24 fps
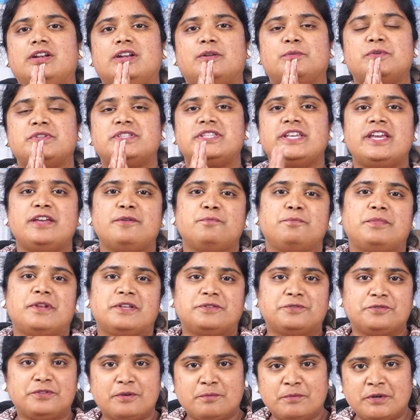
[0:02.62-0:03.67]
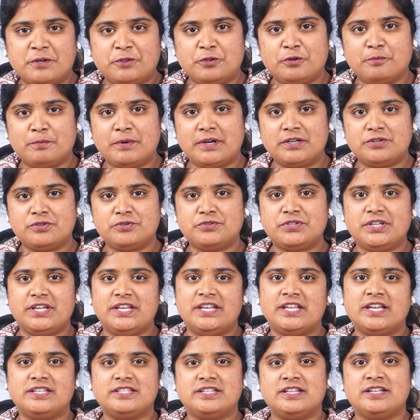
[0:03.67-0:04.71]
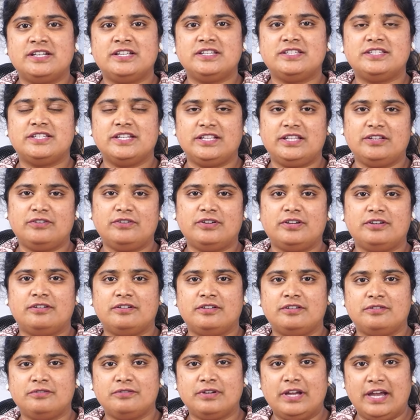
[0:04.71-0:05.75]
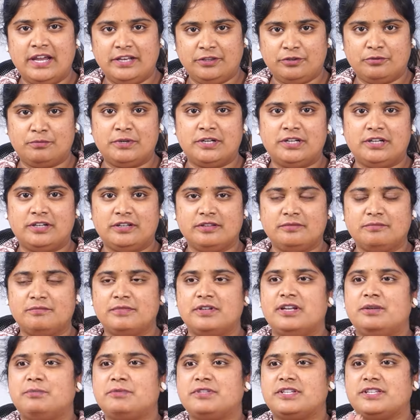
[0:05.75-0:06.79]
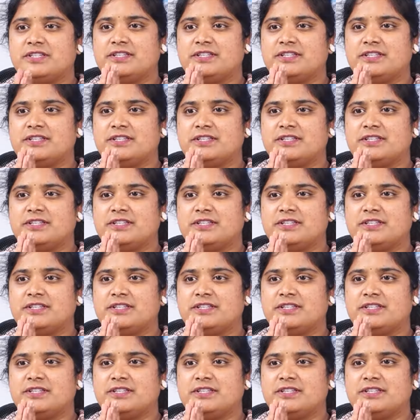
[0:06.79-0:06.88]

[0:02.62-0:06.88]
నమస్తే ప్రస్తుతం మనతో పాటు సీనియర్ జర్నలిస్ట్ జయదేవ్ గారు ఉన్నారు ఆయనతో మాట్లాడదాం నమస్తే